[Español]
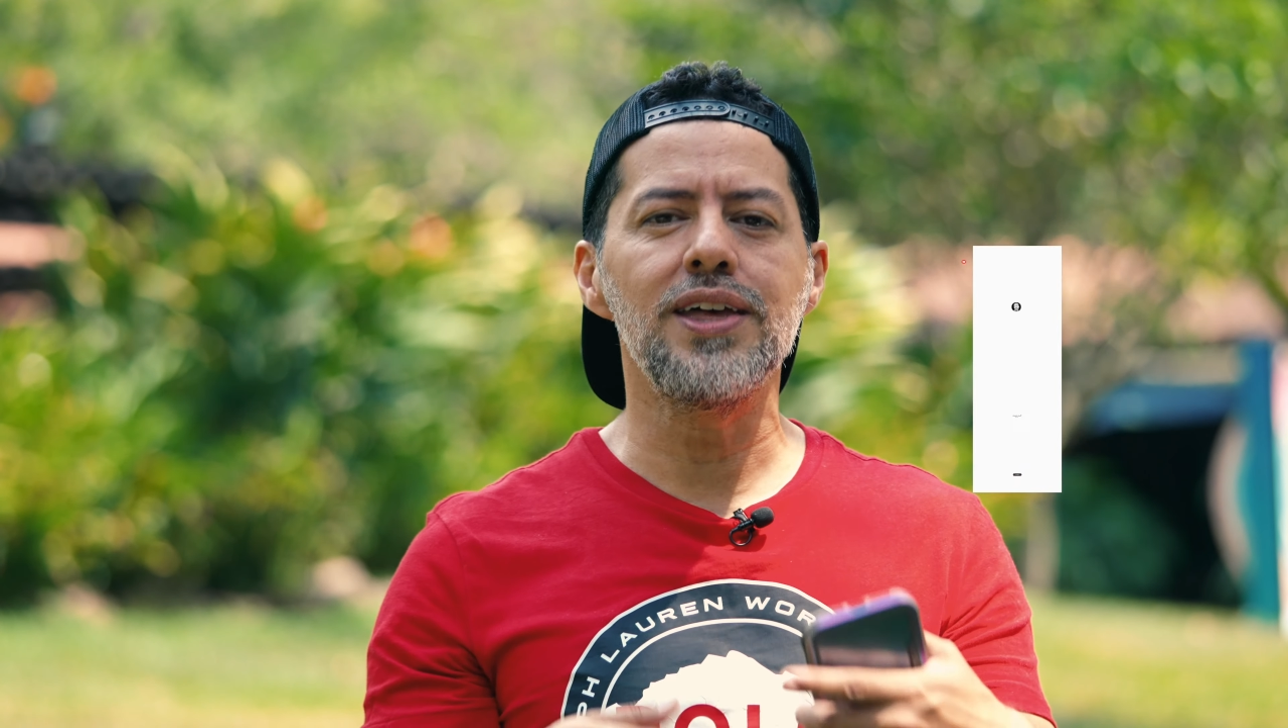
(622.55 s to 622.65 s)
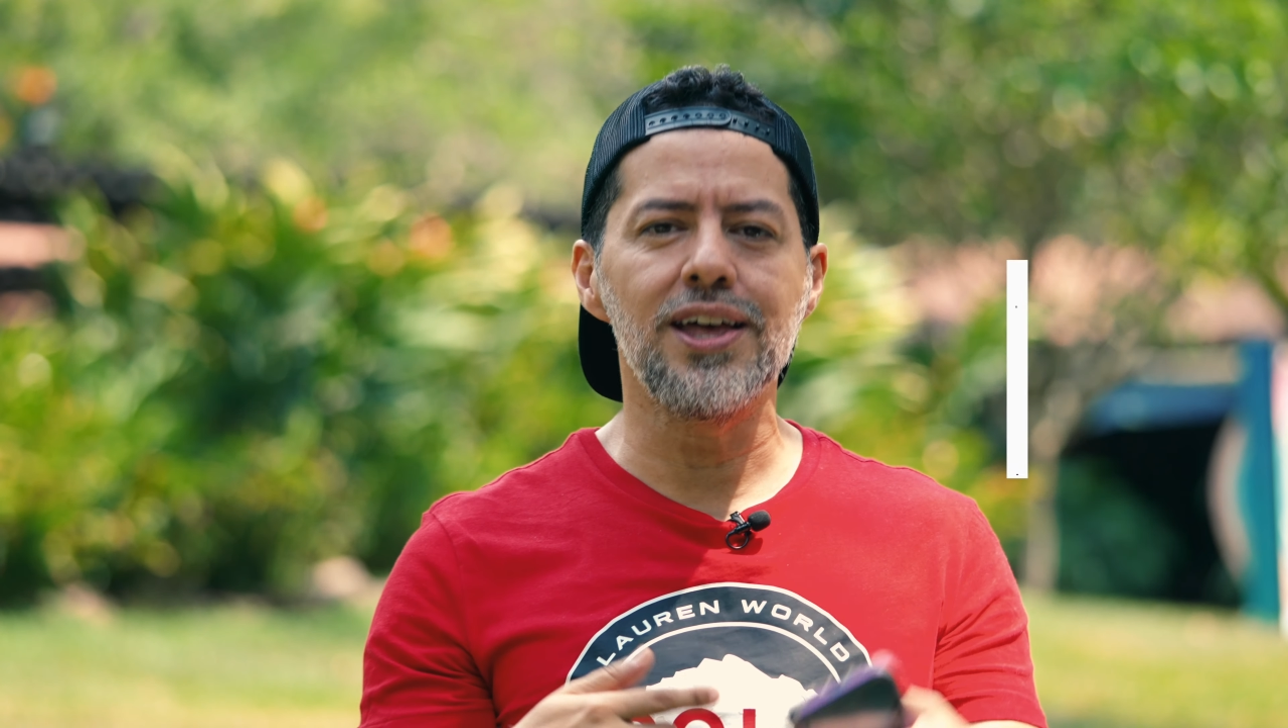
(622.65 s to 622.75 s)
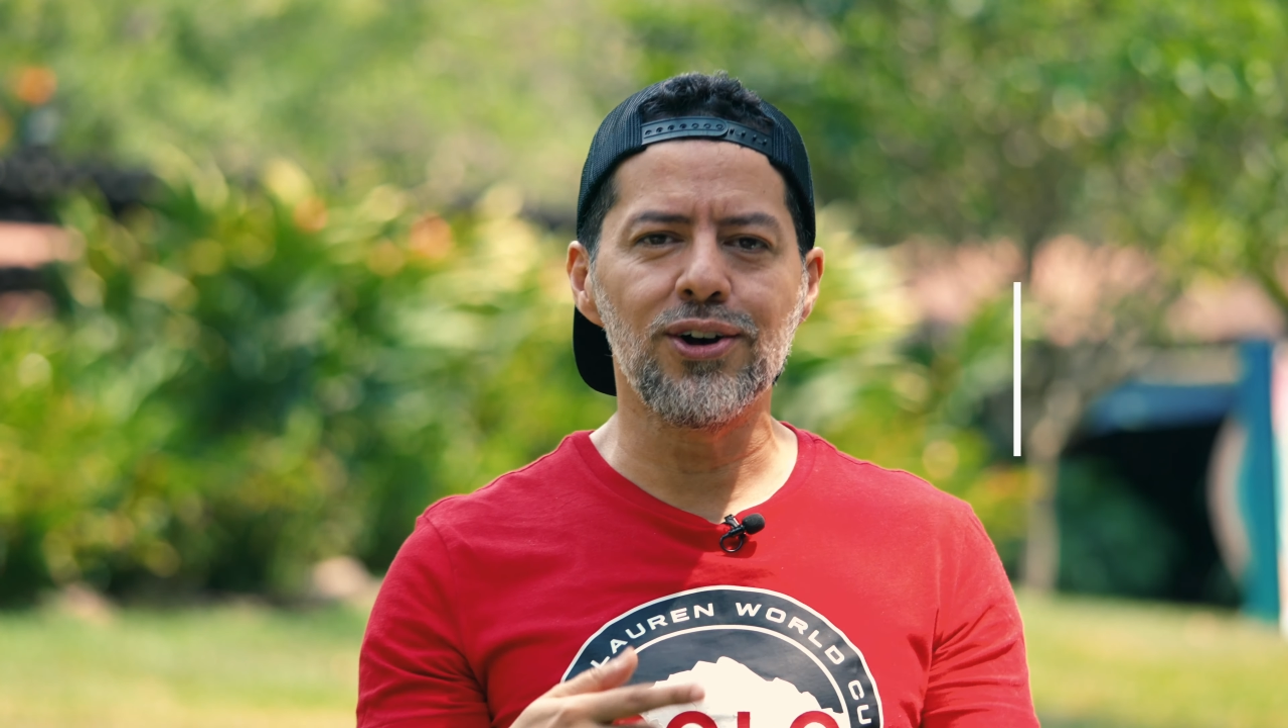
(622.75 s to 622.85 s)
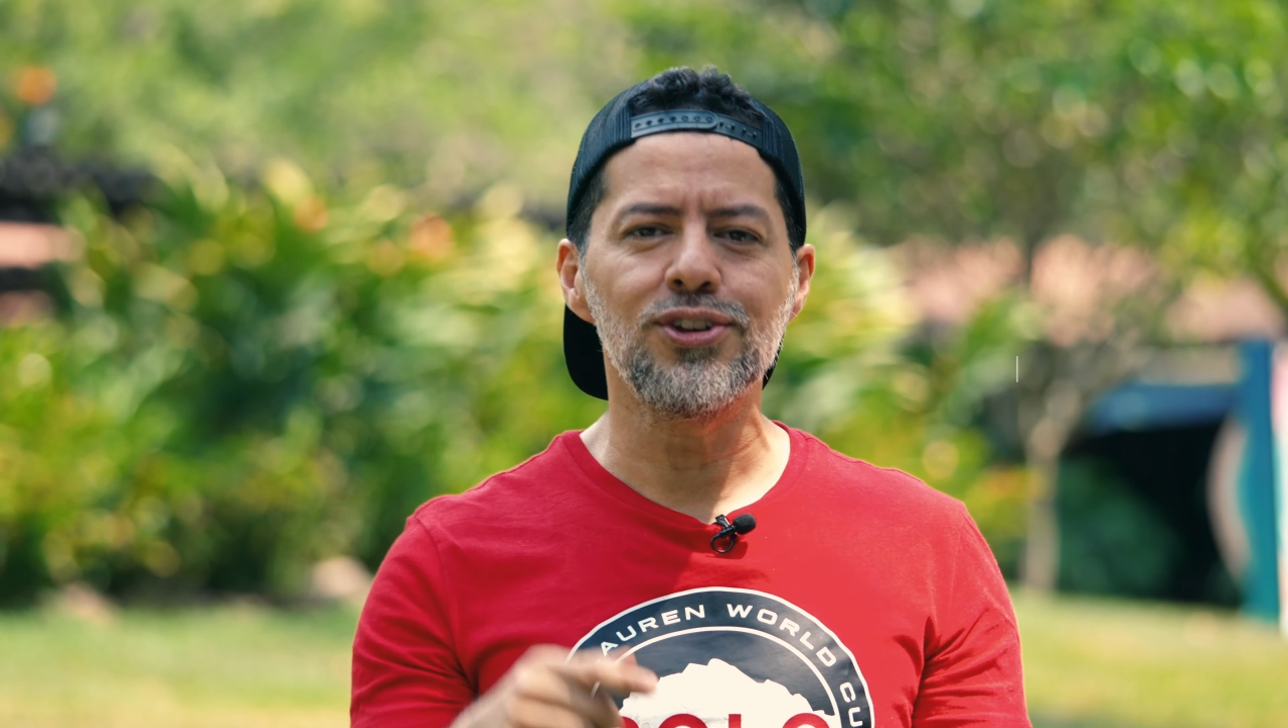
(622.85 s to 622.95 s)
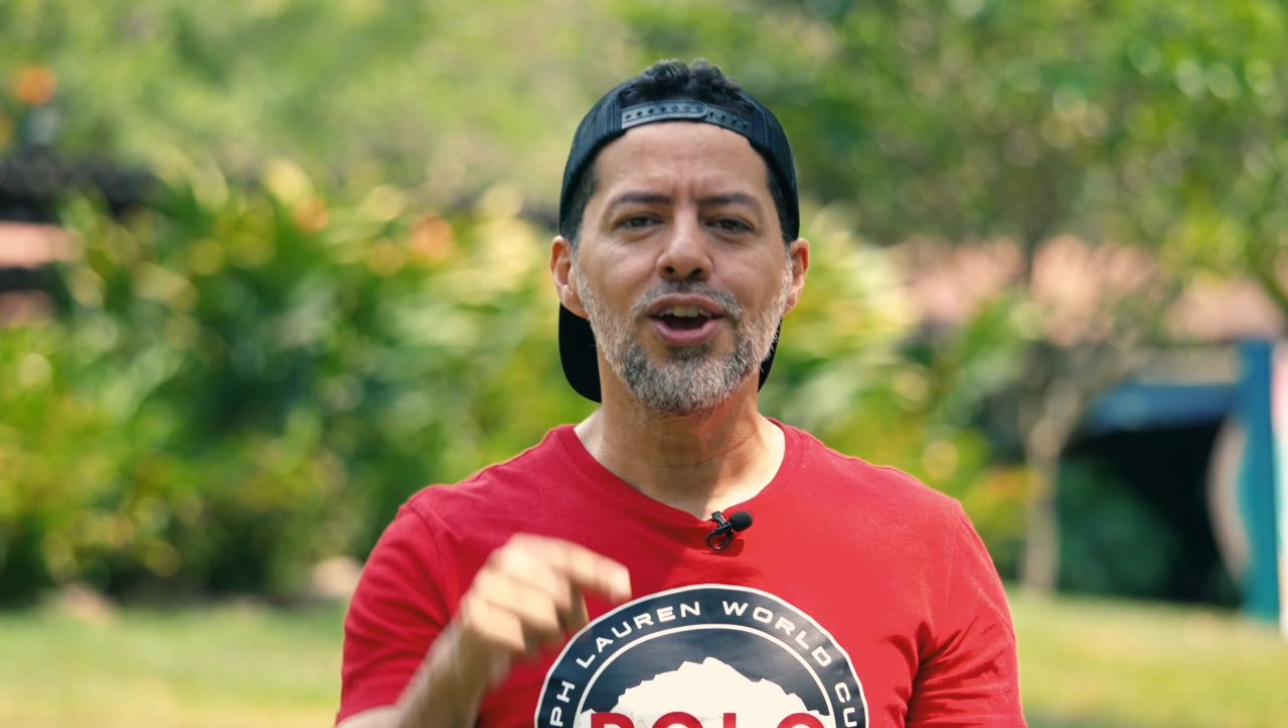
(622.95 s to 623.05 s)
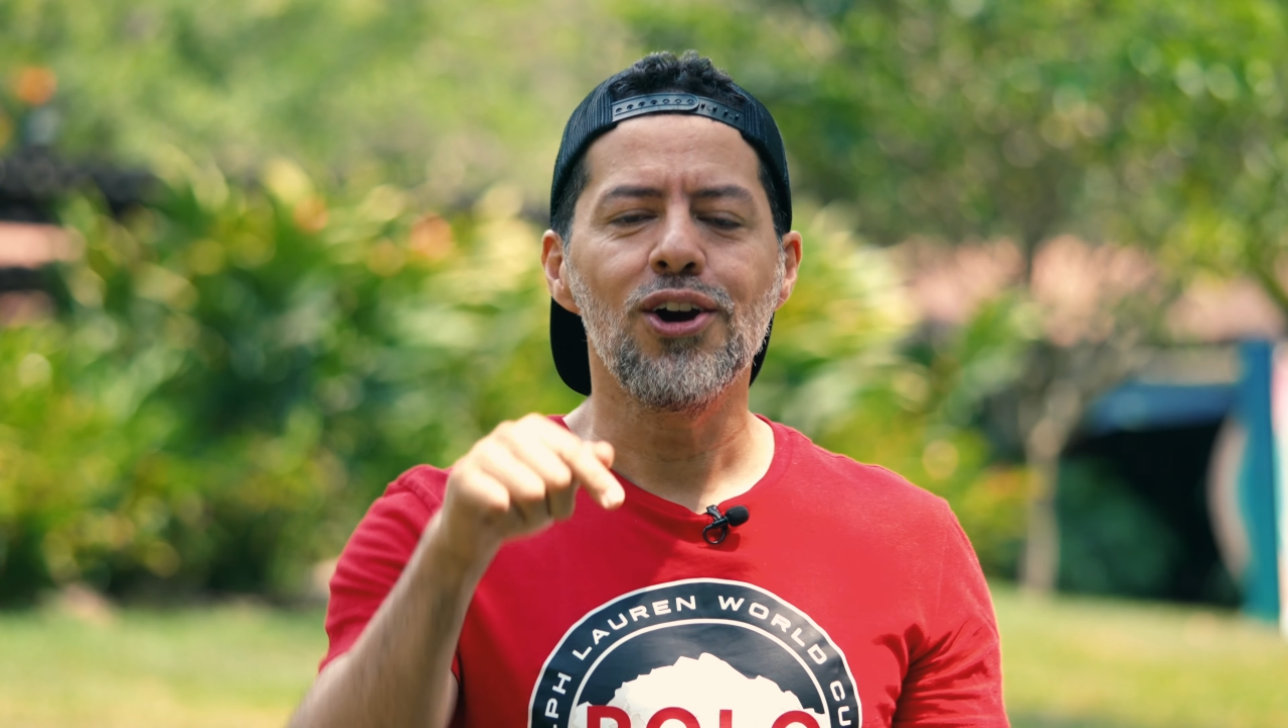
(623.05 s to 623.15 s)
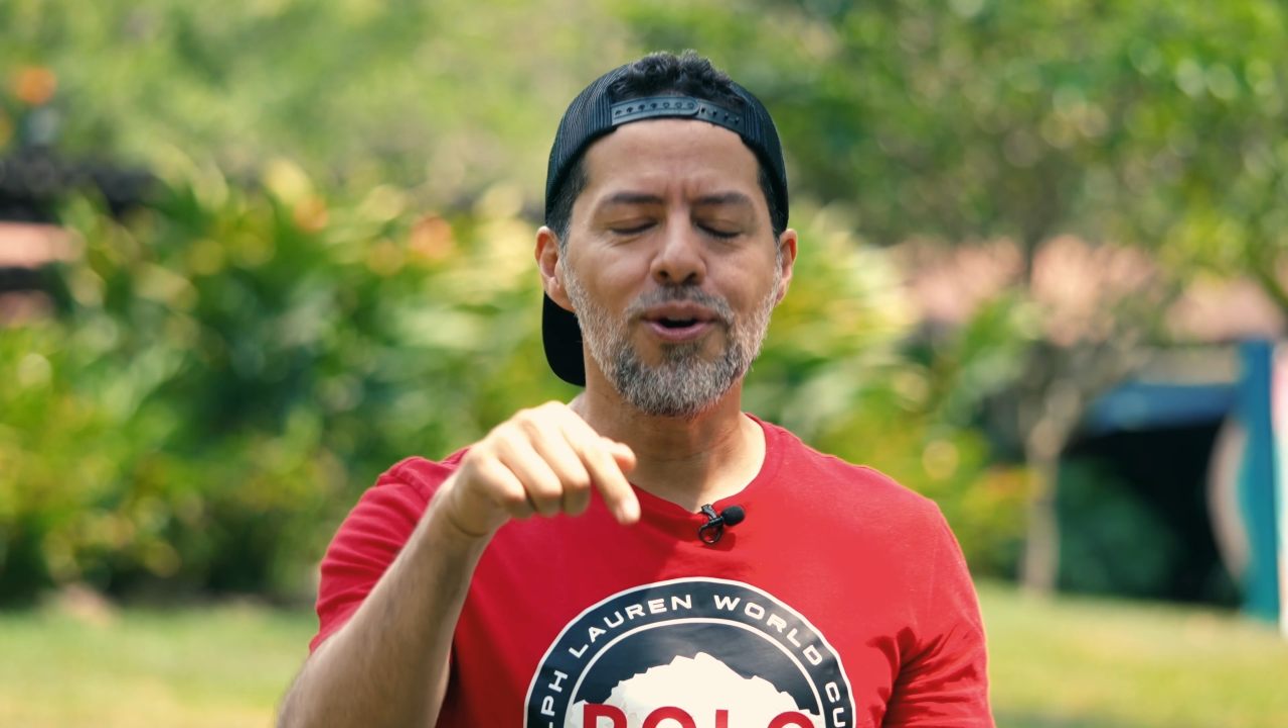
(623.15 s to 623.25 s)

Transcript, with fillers: videos